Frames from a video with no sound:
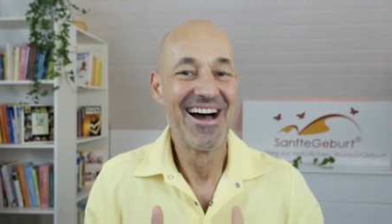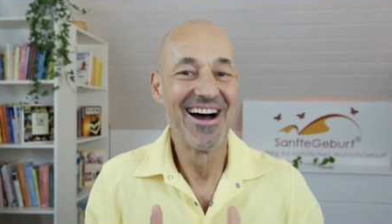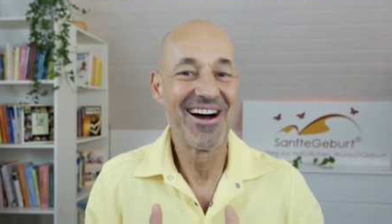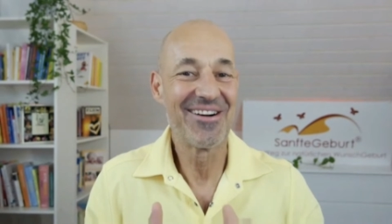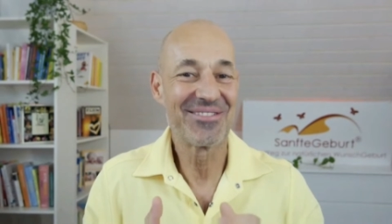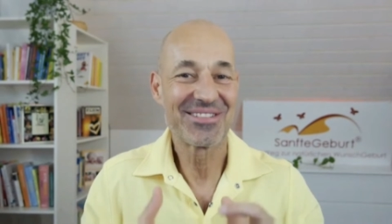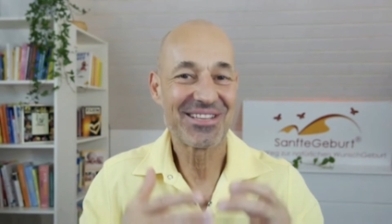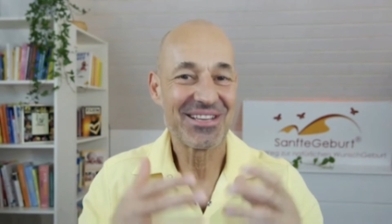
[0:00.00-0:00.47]

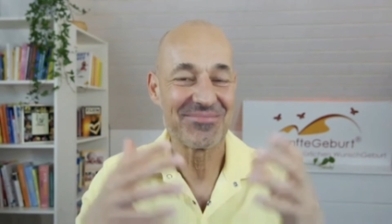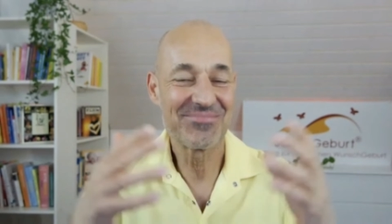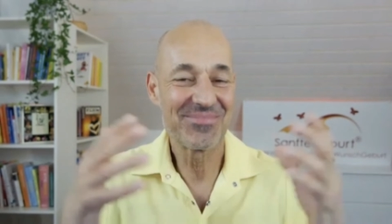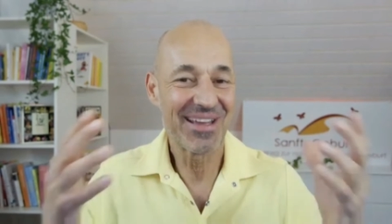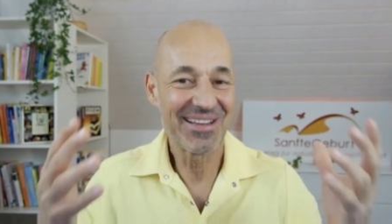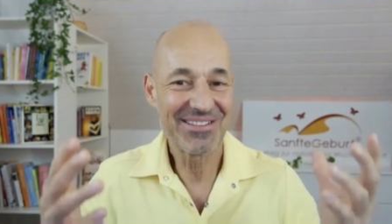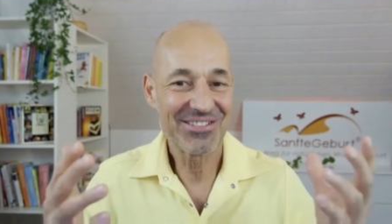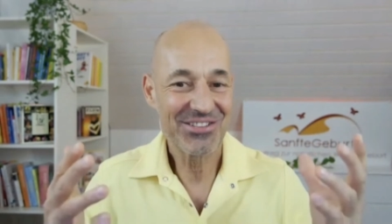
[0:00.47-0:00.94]
Aber es gibt
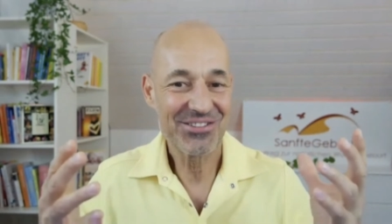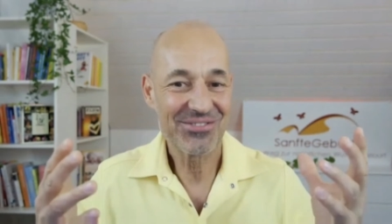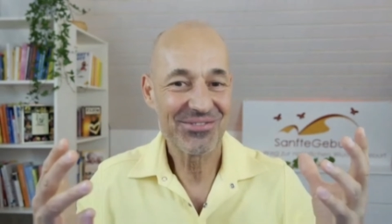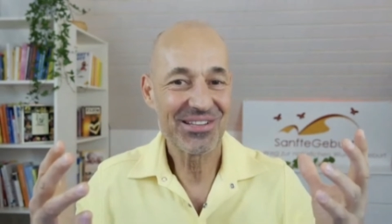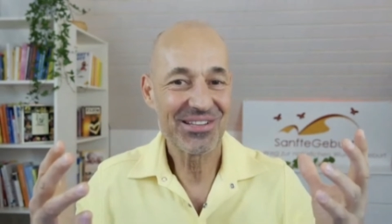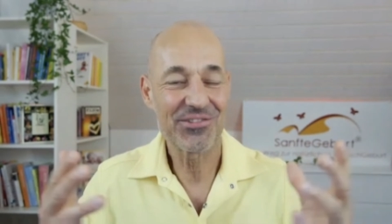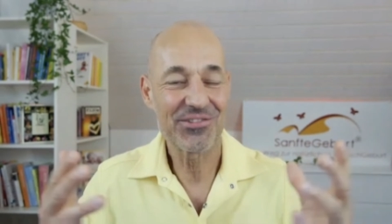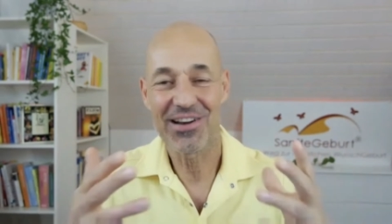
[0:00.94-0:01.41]

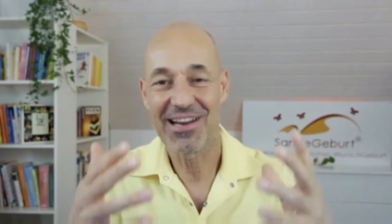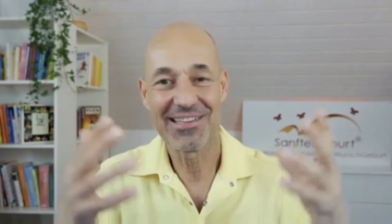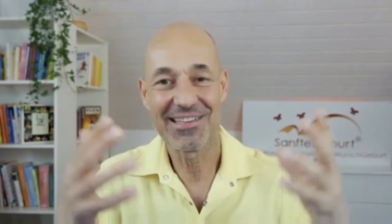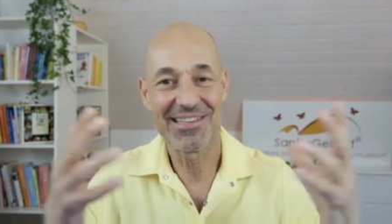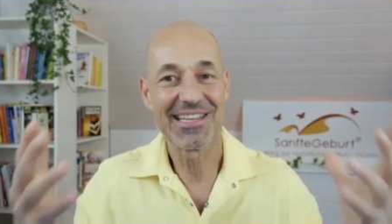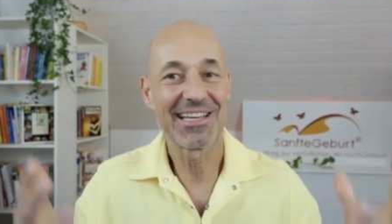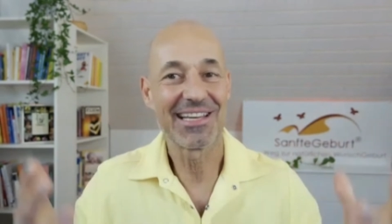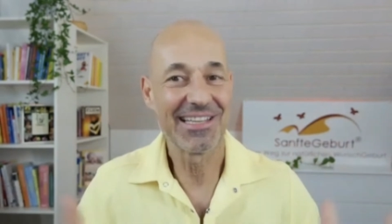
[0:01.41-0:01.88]
Menschen wie der
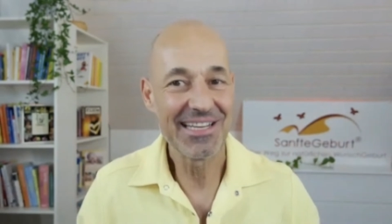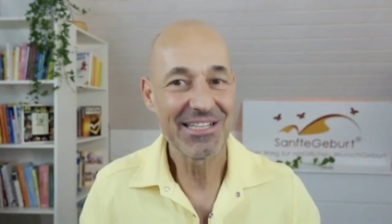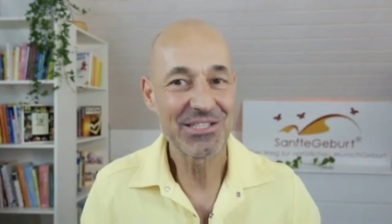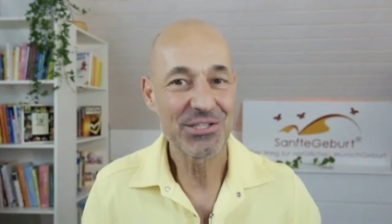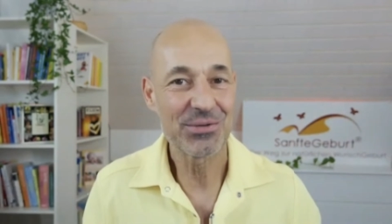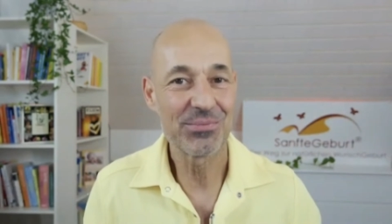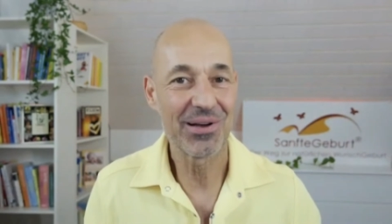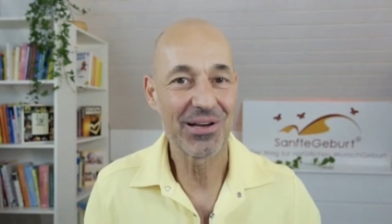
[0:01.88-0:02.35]
Freddy
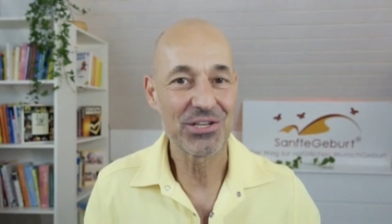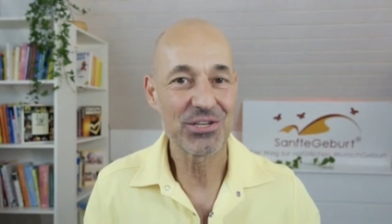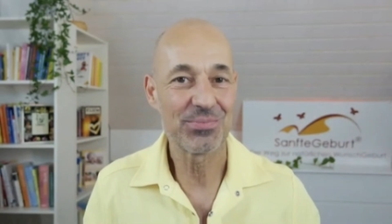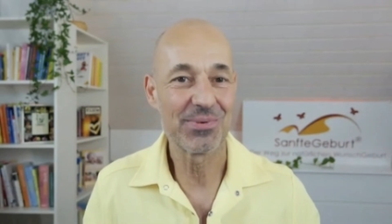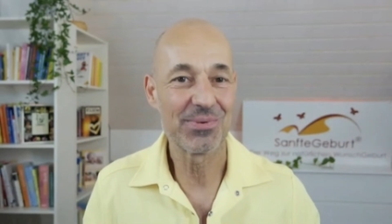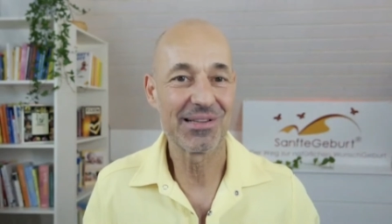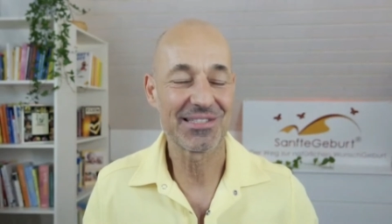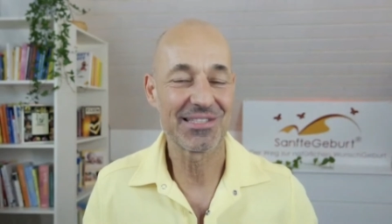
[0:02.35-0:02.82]
Knie zum
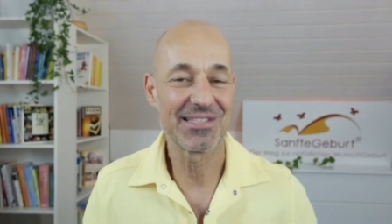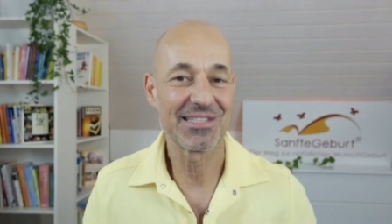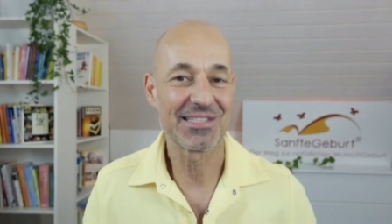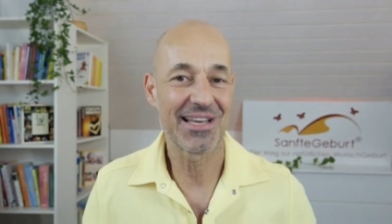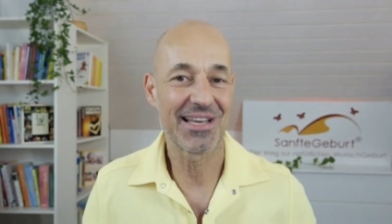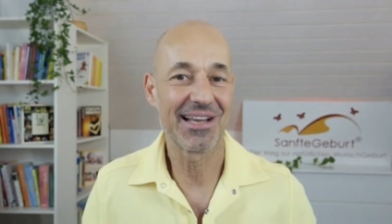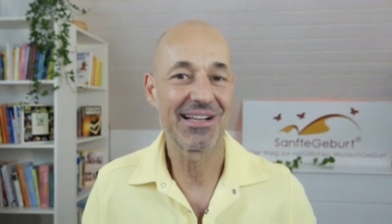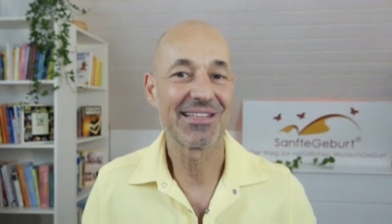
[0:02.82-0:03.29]
Beispiel, das ist ein
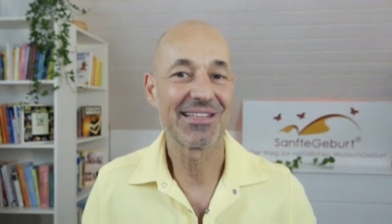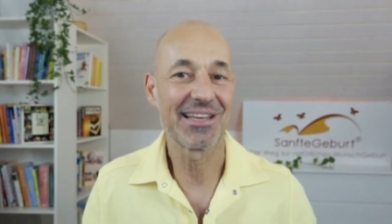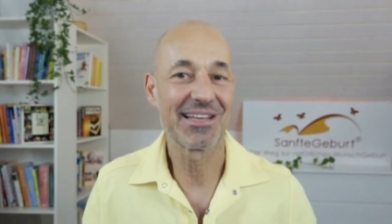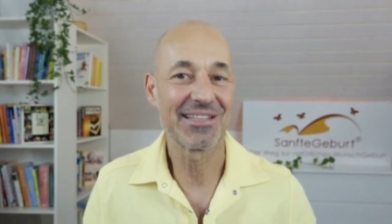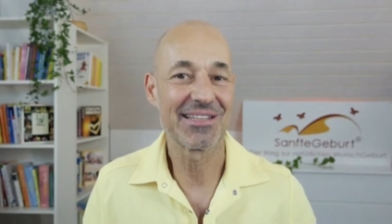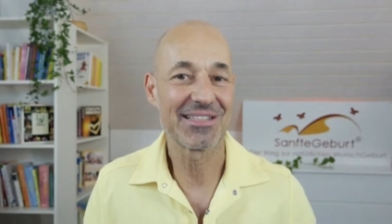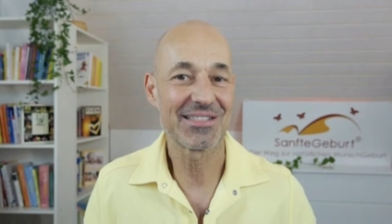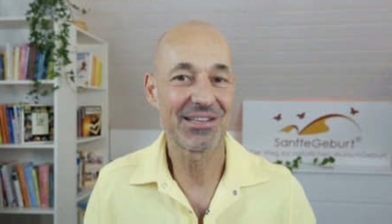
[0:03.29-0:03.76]

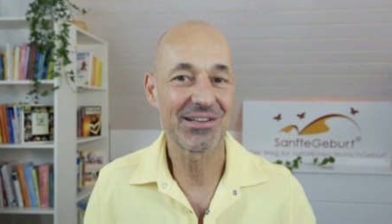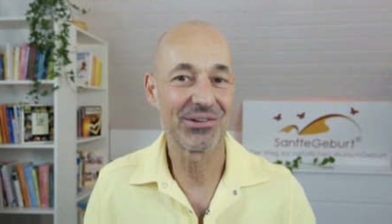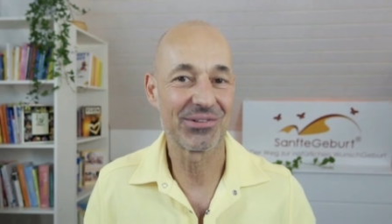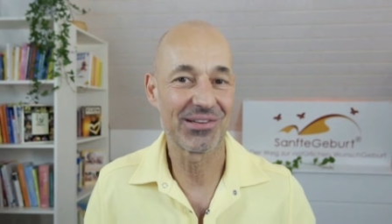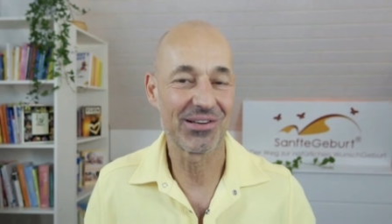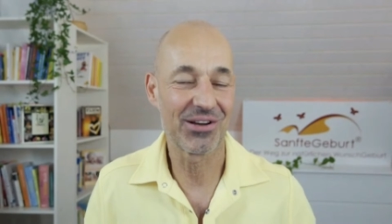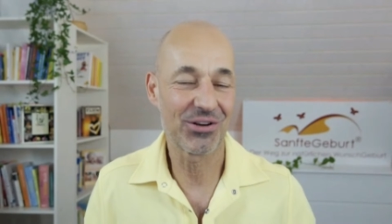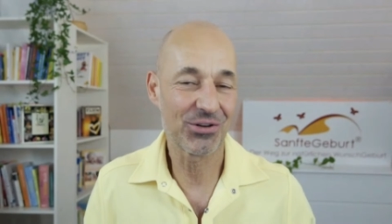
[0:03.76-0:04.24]
Seiltänzer
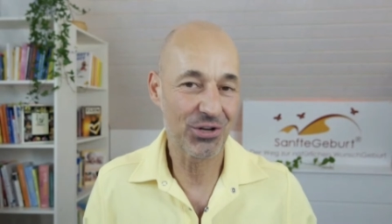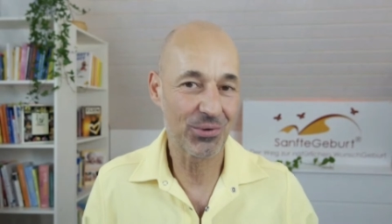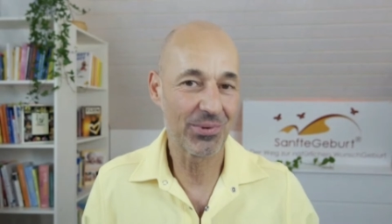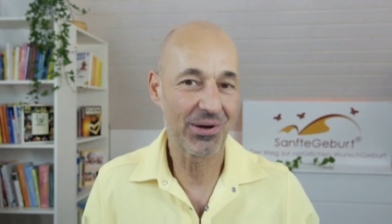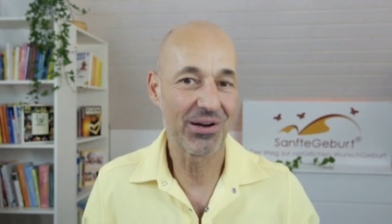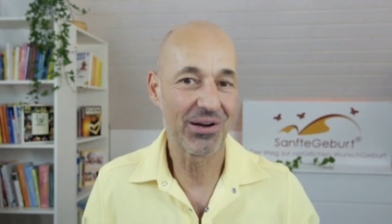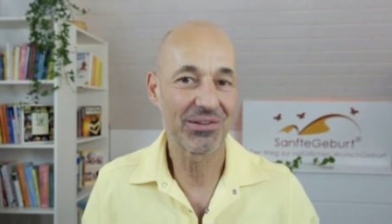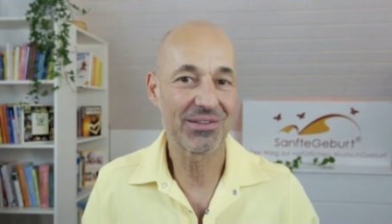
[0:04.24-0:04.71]
oder ein
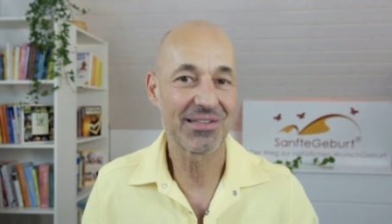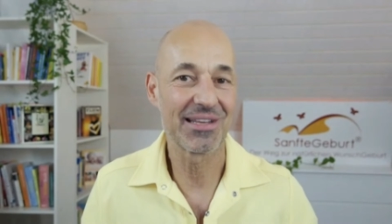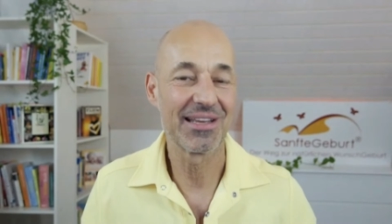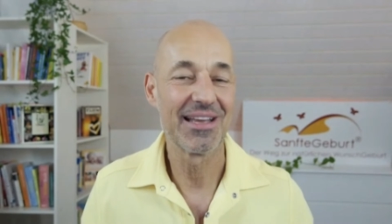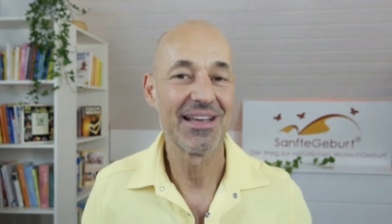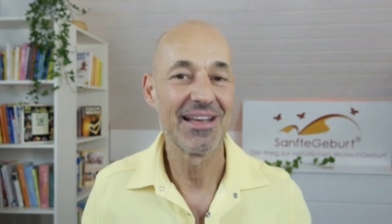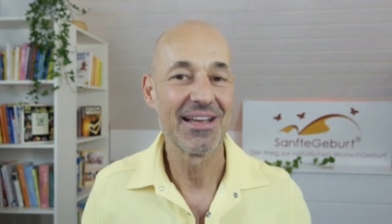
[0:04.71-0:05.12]
Akrobat